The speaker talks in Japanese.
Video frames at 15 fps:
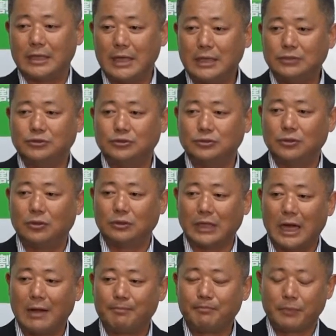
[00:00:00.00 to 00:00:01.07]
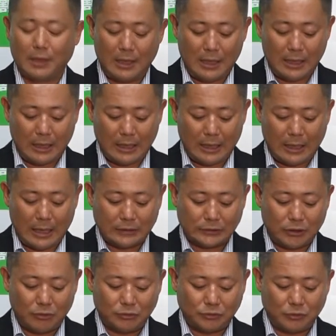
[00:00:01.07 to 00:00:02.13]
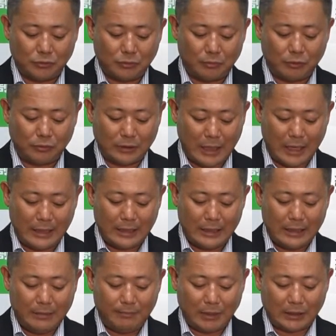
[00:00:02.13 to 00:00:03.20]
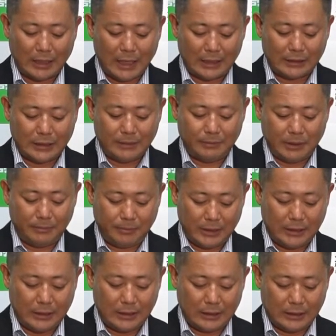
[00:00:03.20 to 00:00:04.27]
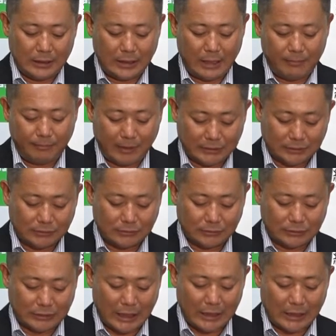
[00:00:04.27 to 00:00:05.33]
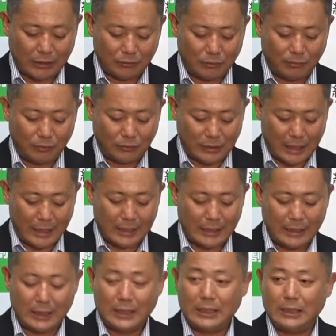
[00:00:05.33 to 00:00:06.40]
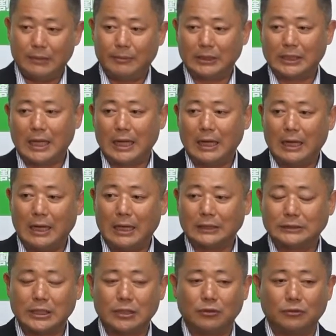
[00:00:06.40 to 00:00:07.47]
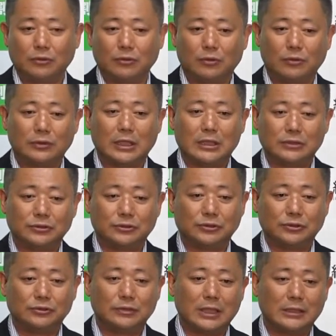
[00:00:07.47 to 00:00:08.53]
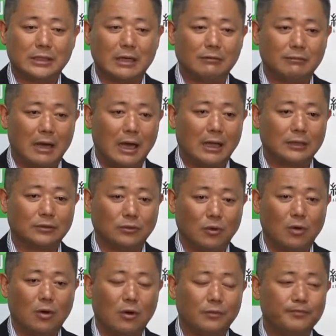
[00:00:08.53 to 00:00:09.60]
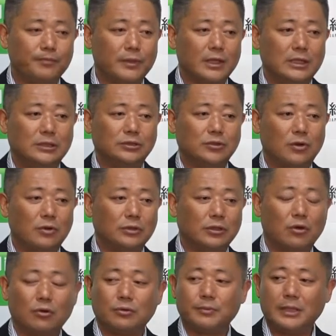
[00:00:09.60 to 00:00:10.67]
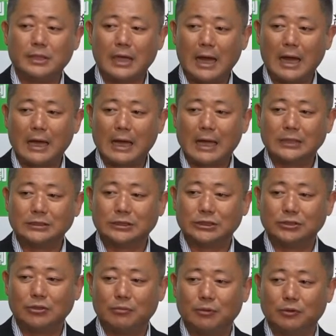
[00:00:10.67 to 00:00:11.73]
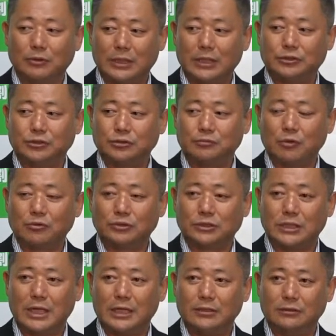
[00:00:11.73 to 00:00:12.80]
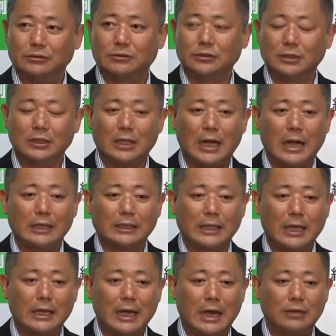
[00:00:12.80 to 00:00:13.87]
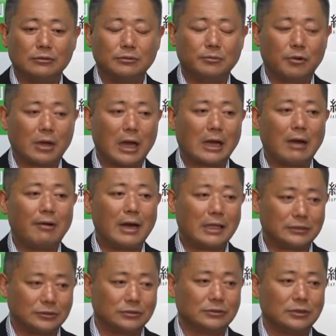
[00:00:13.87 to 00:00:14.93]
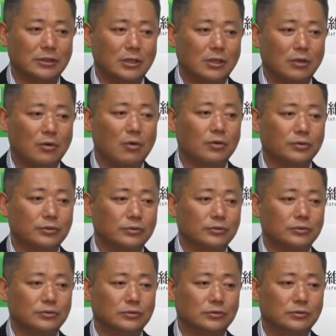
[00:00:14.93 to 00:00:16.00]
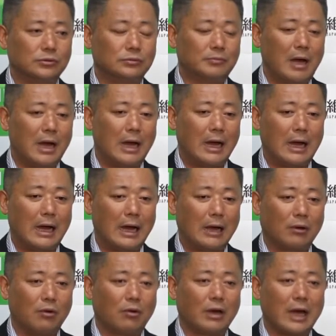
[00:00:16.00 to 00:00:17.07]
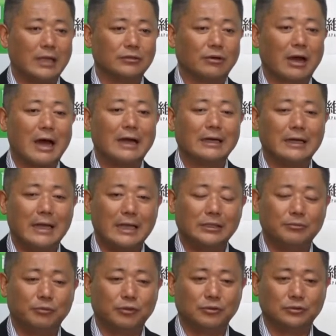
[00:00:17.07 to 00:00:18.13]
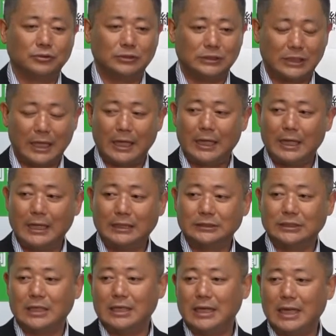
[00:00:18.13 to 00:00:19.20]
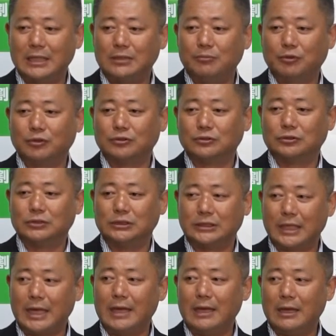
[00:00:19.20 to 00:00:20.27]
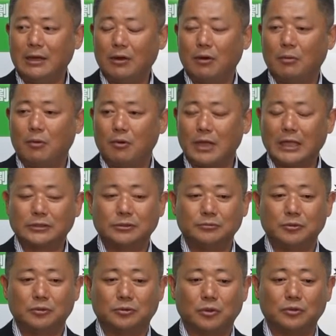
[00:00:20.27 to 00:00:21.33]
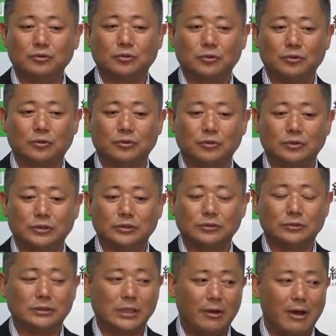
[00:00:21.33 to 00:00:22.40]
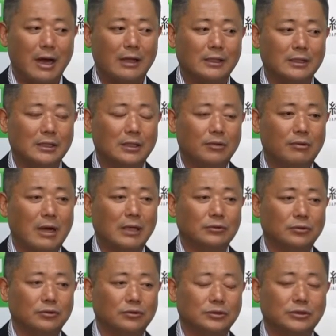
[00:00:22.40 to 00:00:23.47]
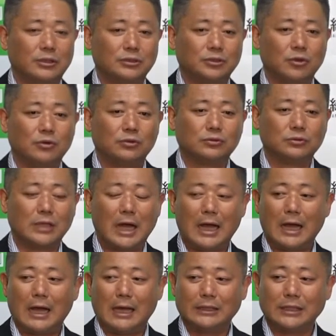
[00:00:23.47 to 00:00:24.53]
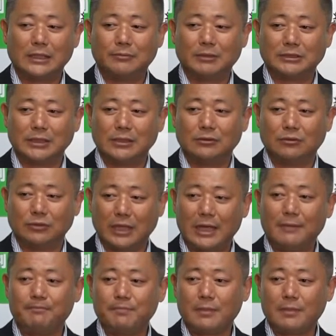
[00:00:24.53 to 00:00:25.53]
変重要な、えー、安全保障の問題、また TPP、原発再稼働問題、また戦後の70周年談話等、非常に国民が関心を持って注目している案件があるにもかかわらず、こういう、まあ、国会の慣例に基づいて、前例に基づいてお盆休みを取るということについては、我が党としては承服ができませんので、